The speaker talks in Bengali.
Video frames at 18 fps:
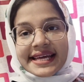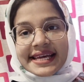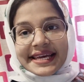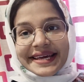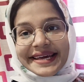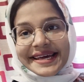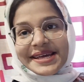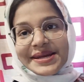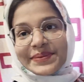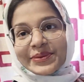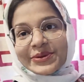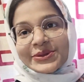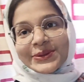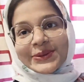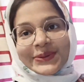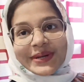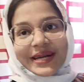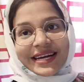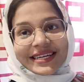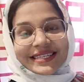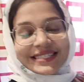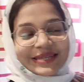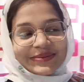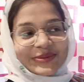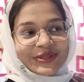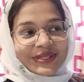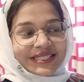হেই বন্ধুরা
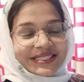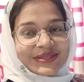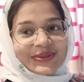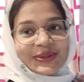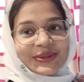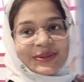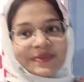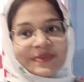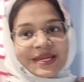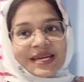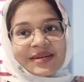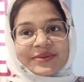কেমন আছো তোমরা